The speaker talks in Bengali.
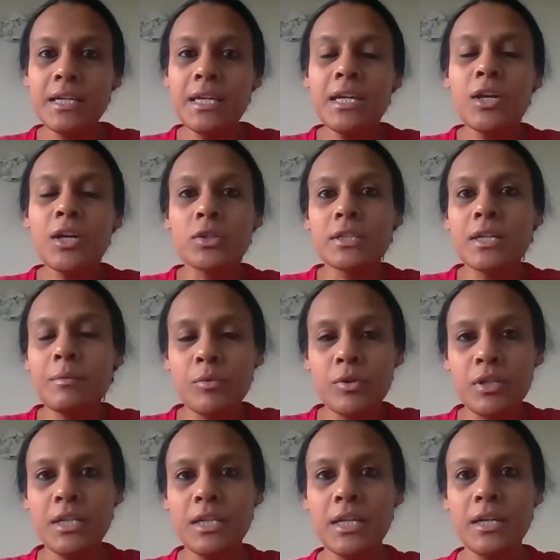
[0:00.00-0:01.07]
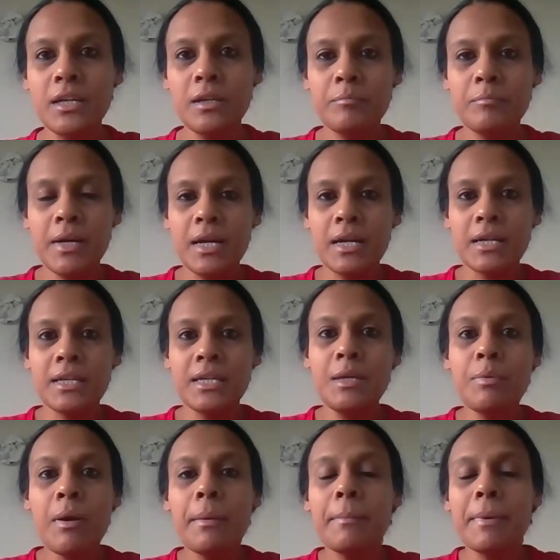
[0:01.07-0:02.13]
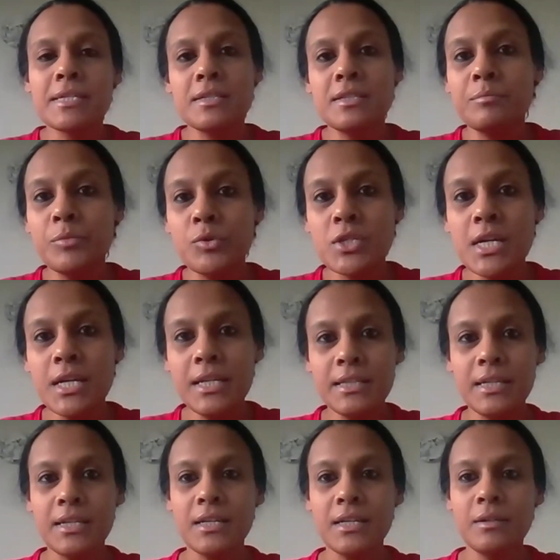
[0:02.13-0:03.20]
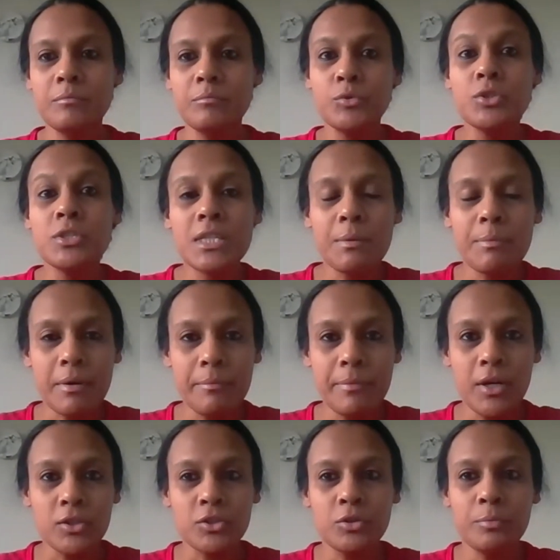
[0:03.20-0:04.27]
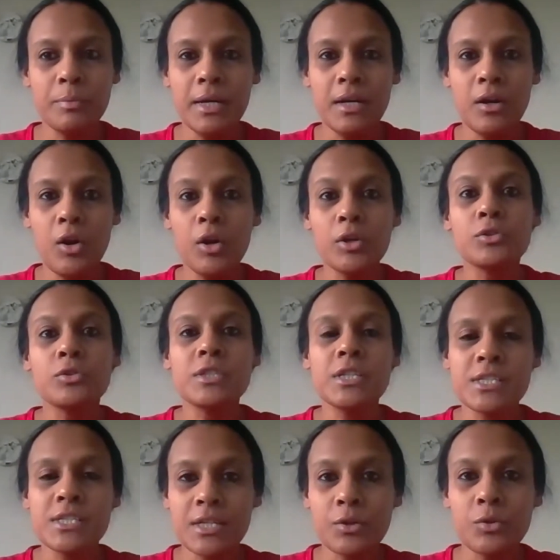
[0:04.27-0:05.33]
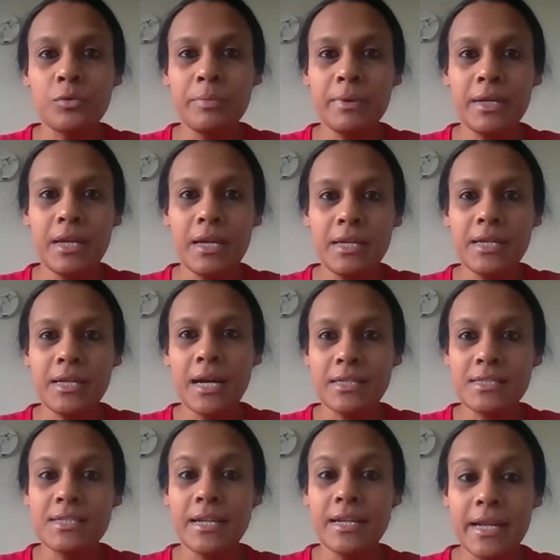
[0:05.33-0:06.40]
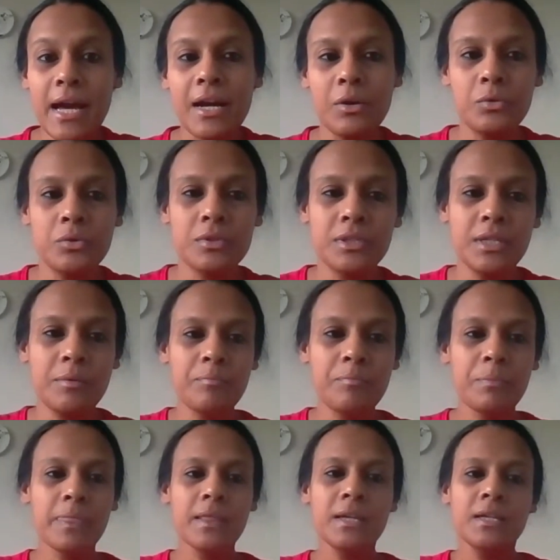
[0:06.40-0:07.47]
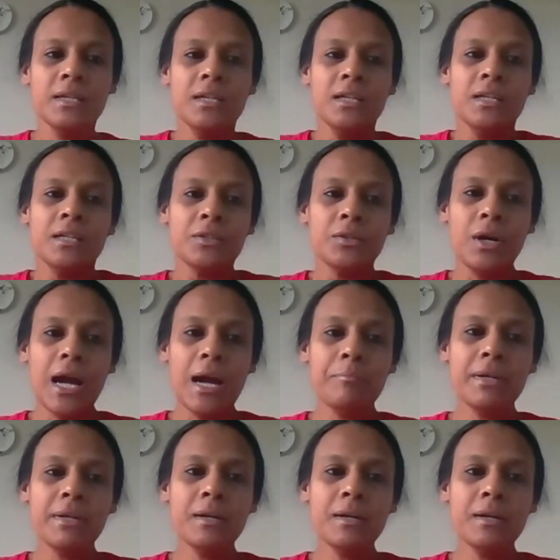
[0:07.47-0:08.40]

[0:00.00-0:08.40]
কি কথা বললে বা কিভাবে বাচ্চাদের বোঝালে তারা বুঝতে পারবে অথবা হয়তো চেষ্টা করবে এই কাজটা না তো আমরা